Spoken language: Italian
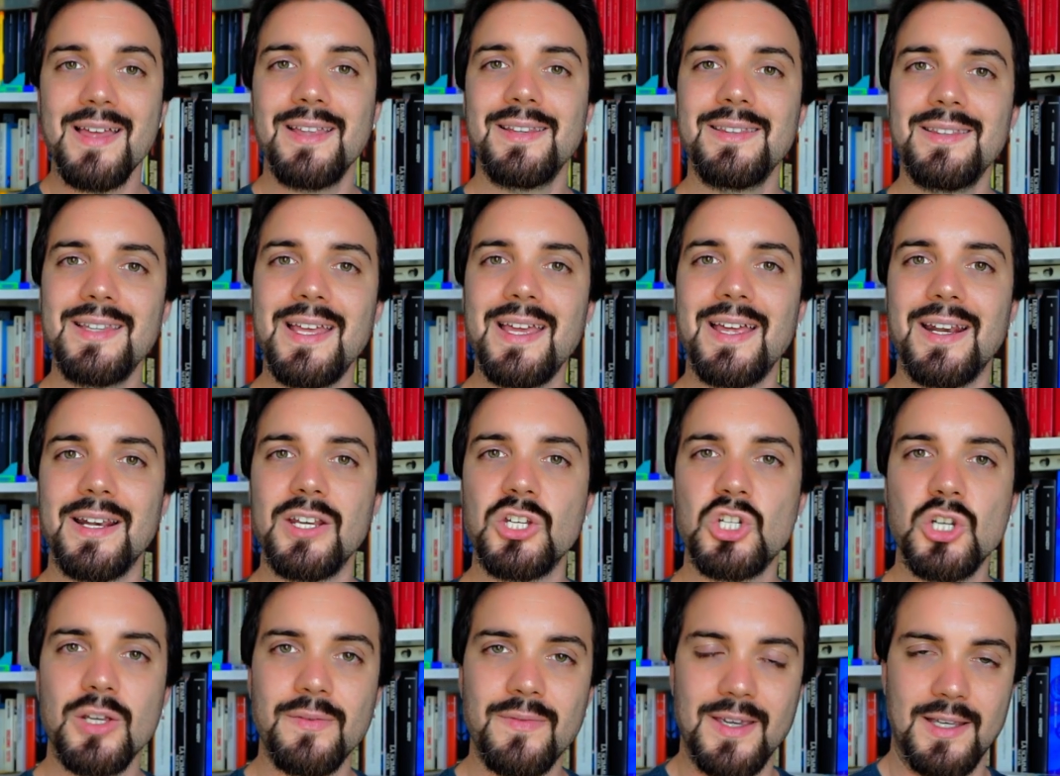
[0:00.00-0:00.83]
ne
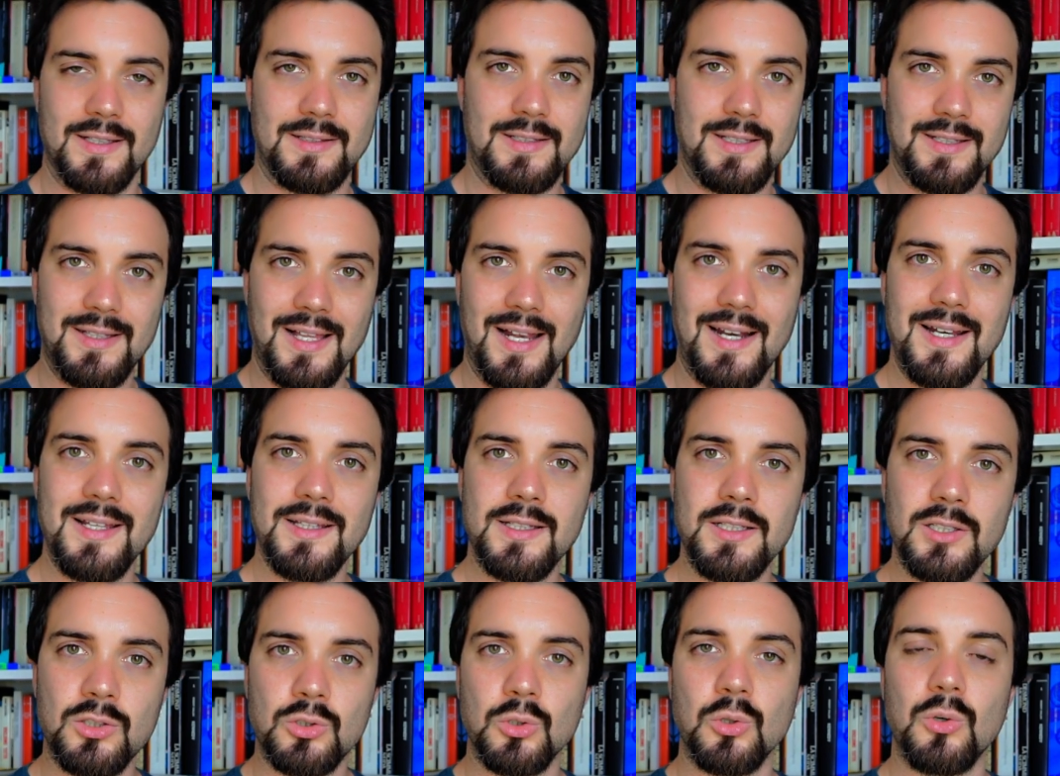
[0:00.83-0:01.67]
ricevete
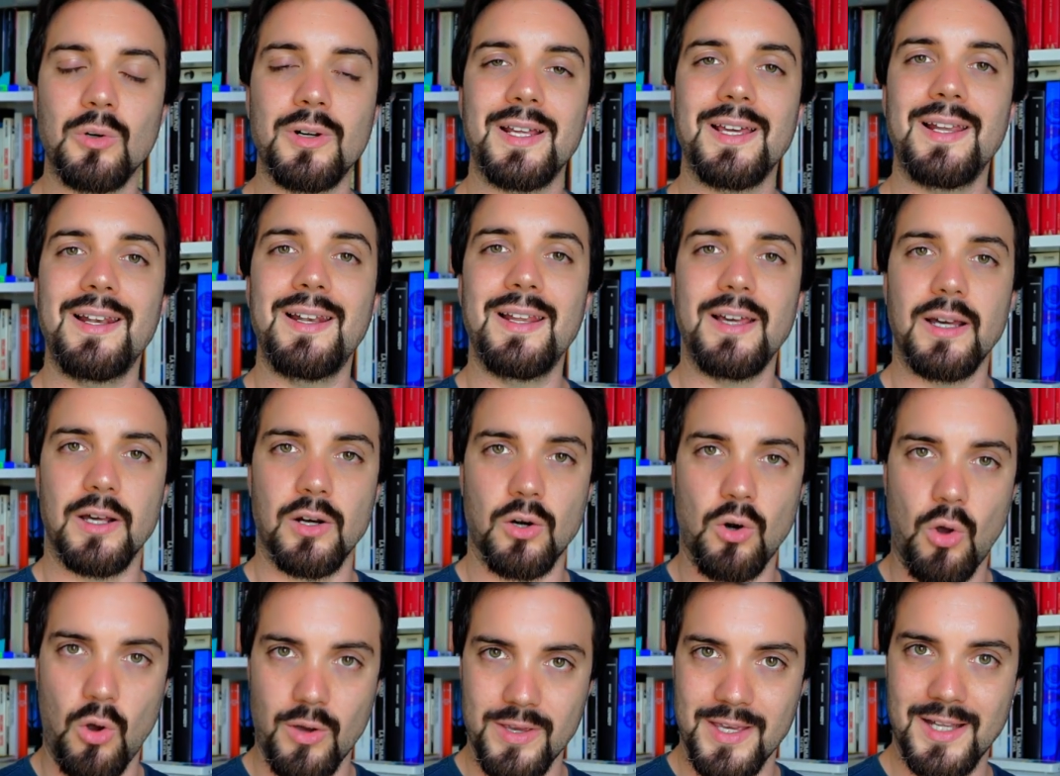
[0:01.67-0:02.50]
dall'editore le
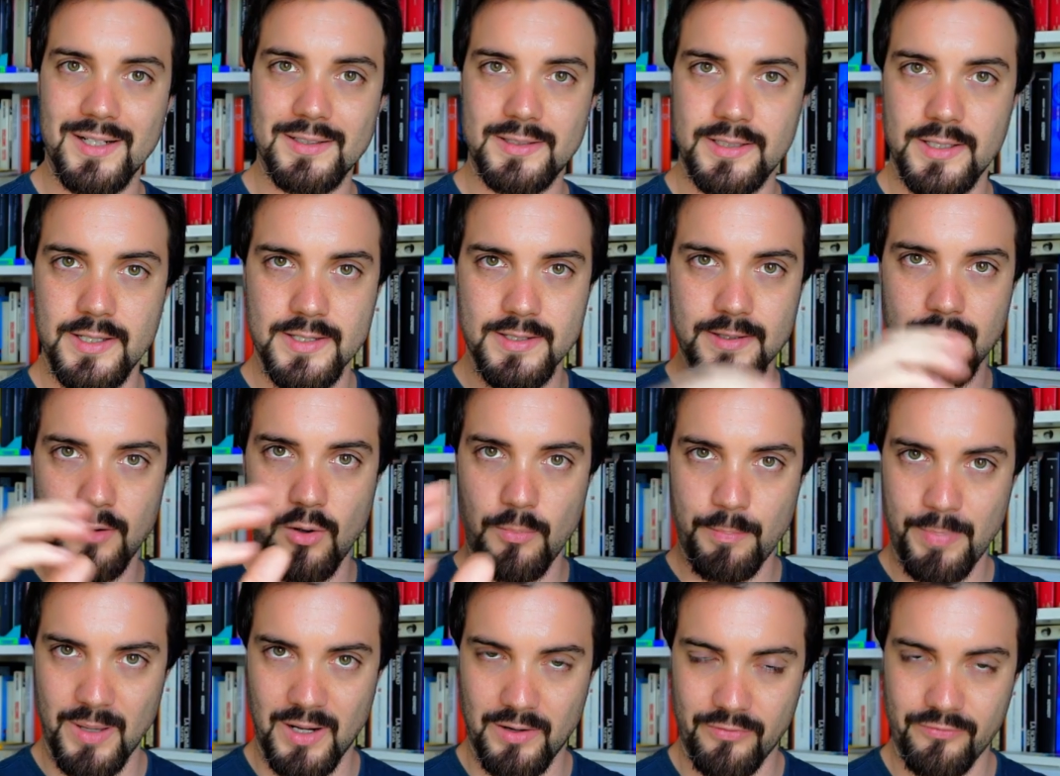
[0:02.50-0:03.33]
royalties,
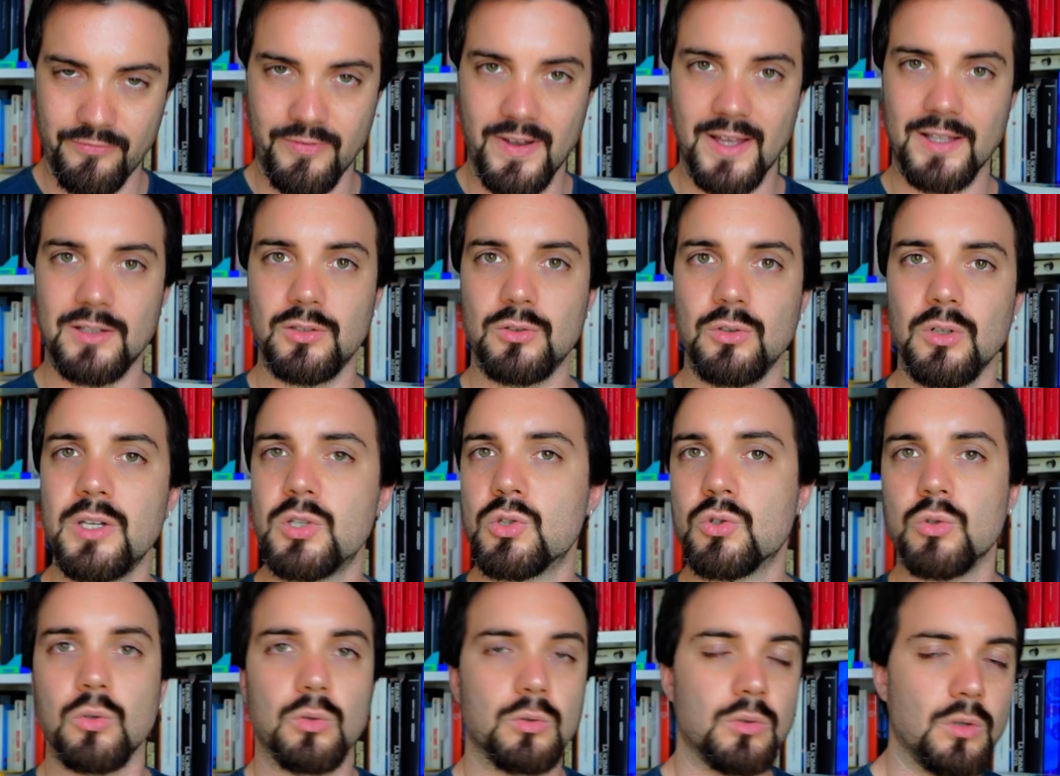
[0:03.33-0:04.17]
perfetto, che
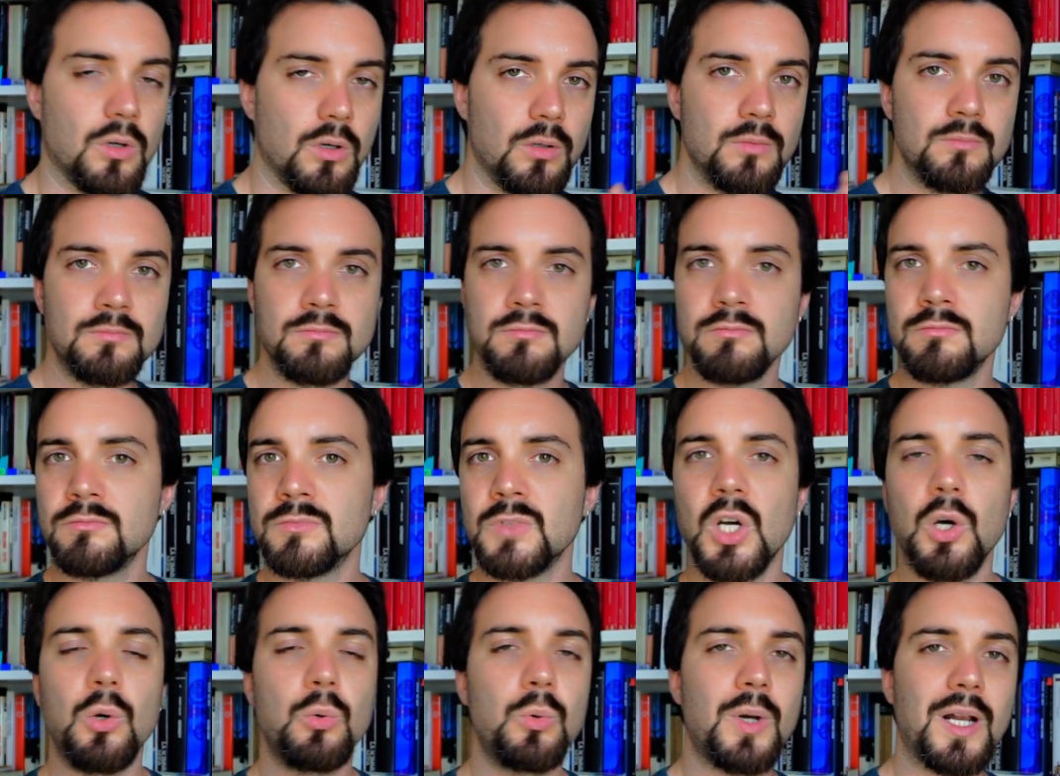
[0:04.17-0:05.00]
sono
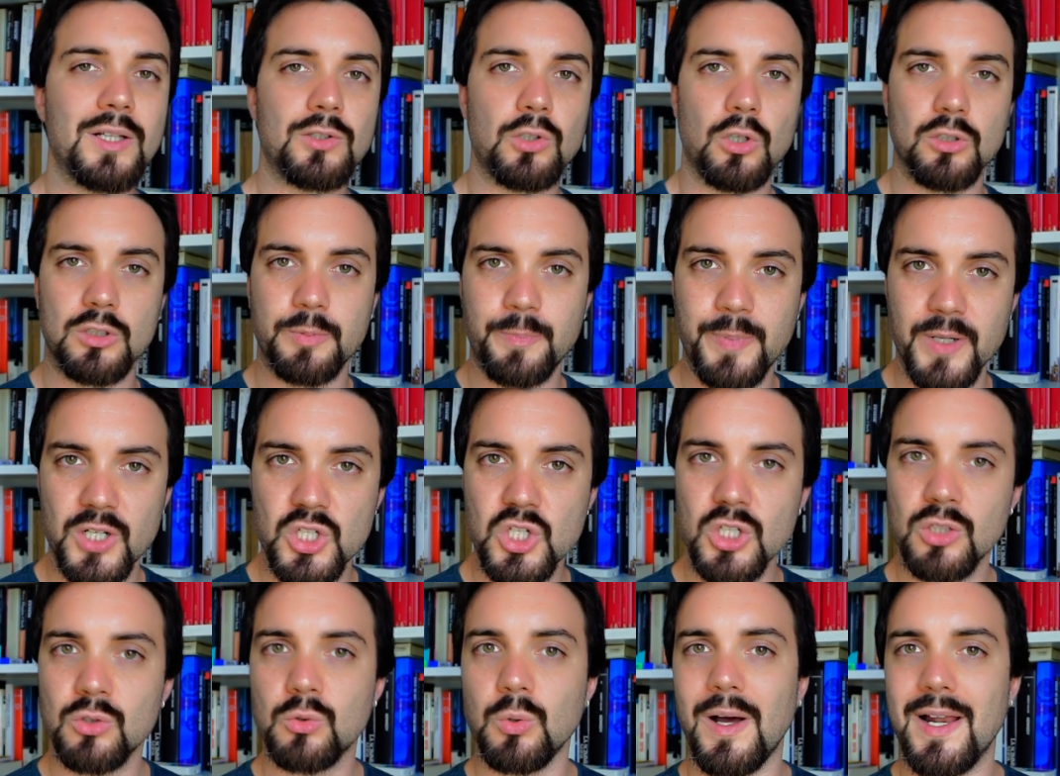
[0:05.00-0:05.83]
una tot
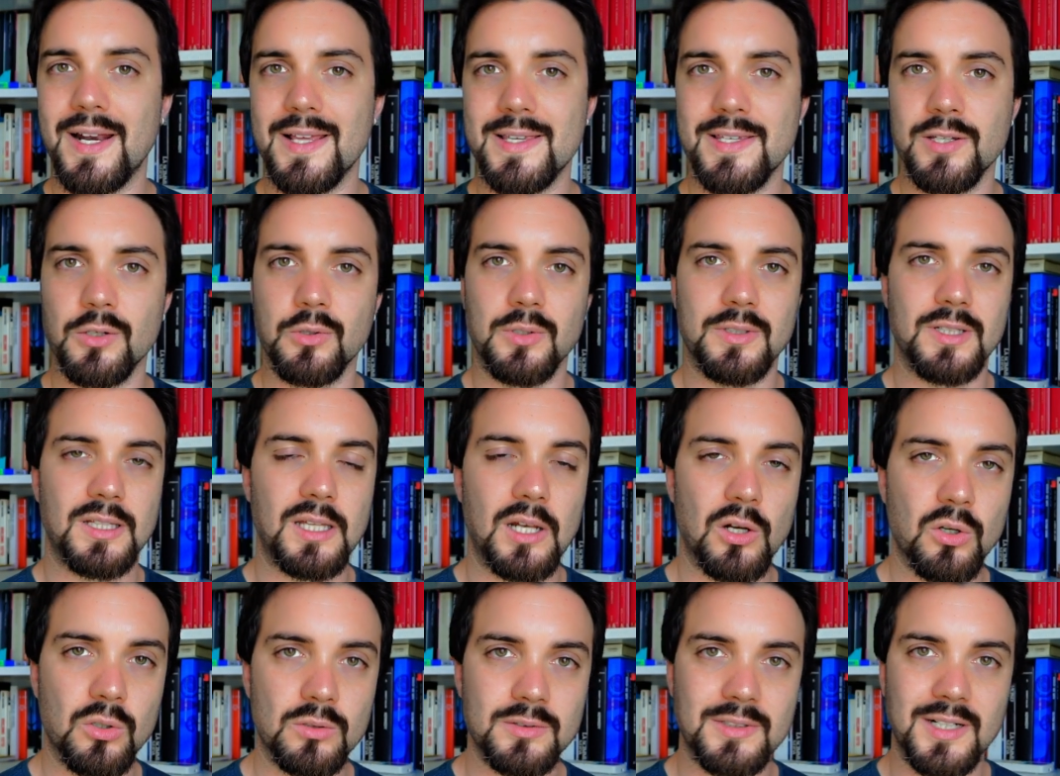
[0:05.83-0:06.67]
percentuale a seconda
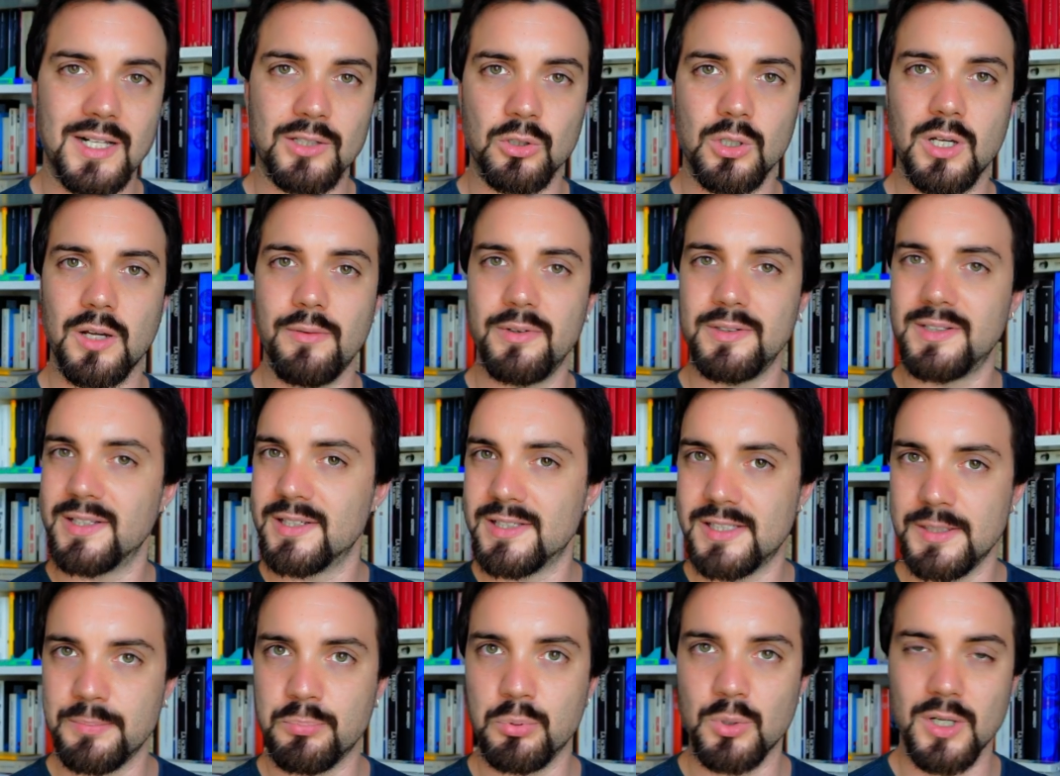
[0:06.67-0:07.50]
del contratto che avete
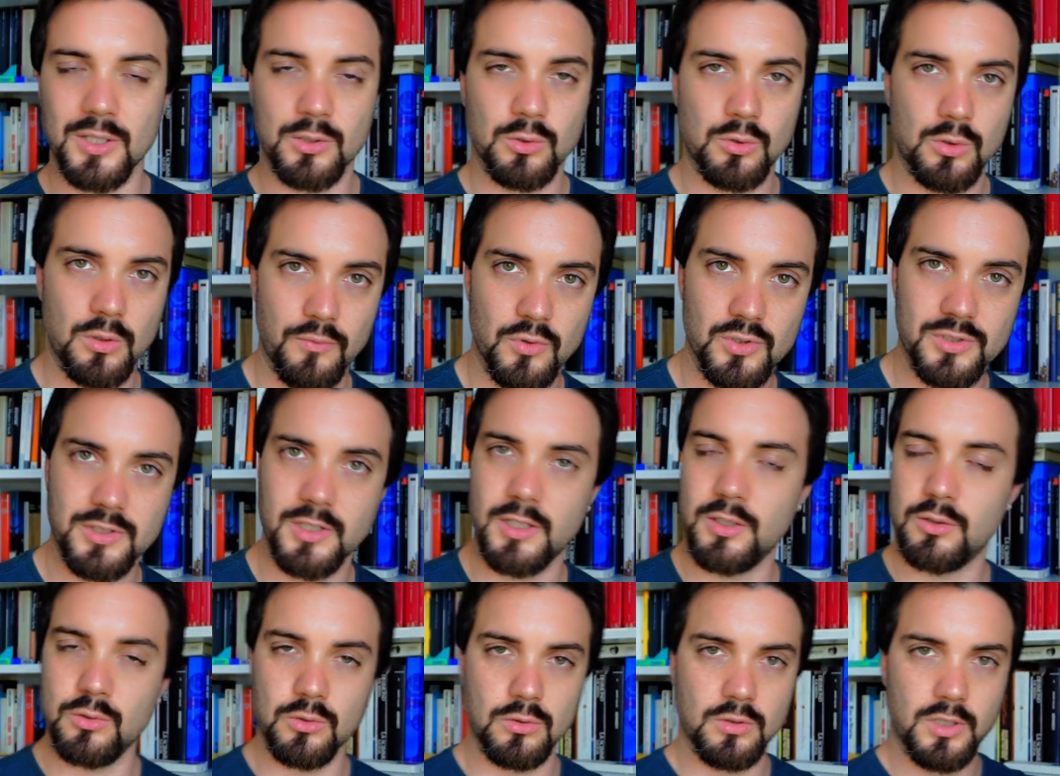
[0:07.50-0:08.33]
stipulato col
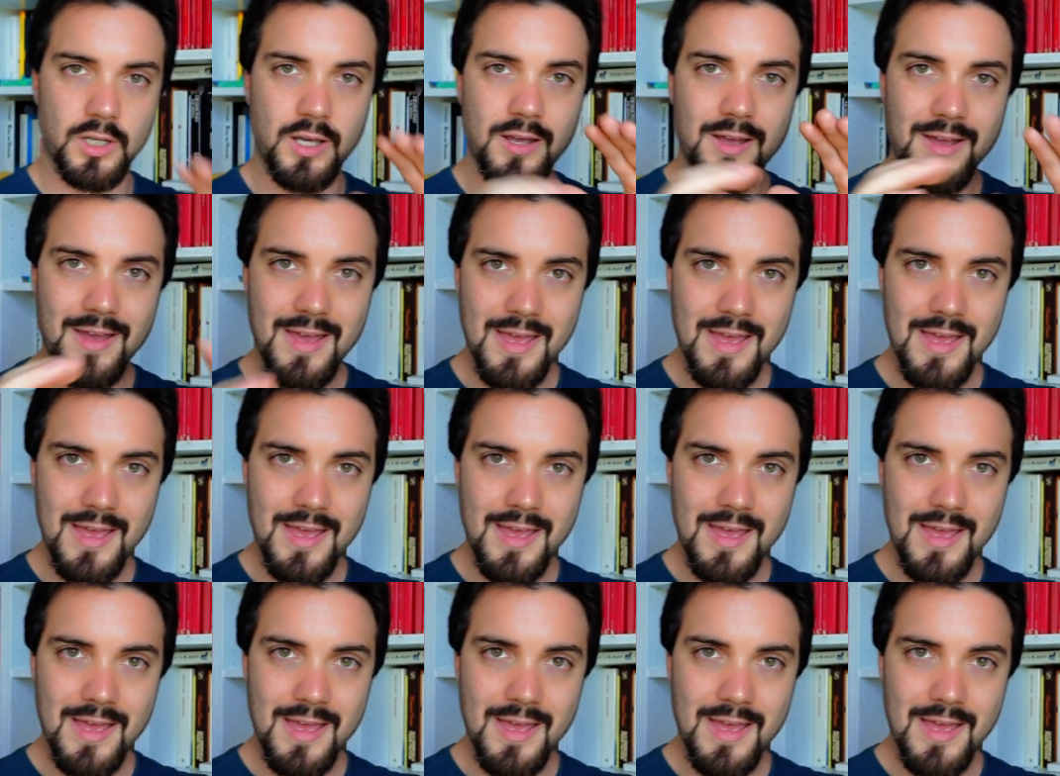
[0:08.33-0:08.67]
vostro editore.